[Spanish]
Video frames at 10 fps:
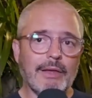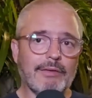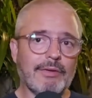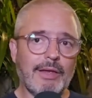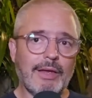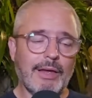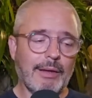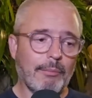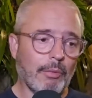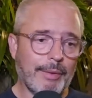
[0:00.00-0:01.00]
y
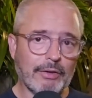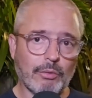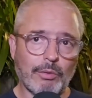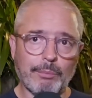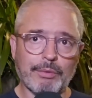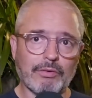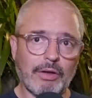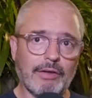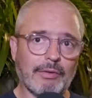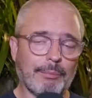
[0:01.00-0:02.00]
ese momento, bueno,
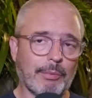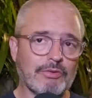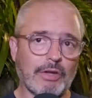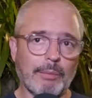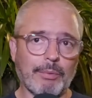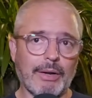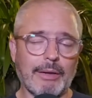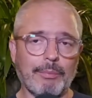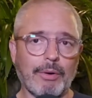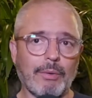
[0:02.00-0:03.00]
pues es aprovechado por
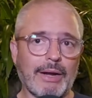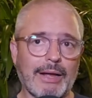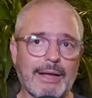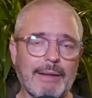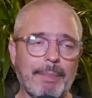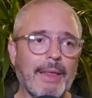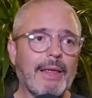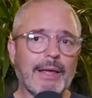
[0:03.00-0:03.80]
el equipo del Guadalajara,